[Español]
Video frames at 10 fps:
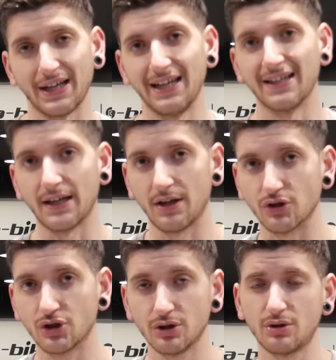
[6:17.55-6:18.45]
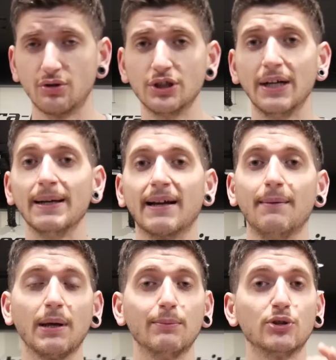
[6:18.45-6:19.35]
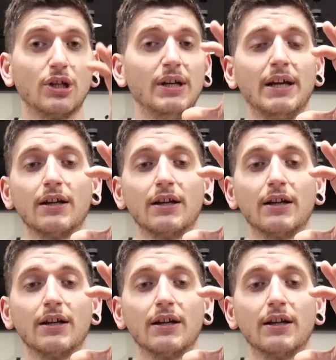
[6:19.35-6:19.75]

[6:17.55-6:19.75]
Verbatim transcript: en el que nosotros cambiemos,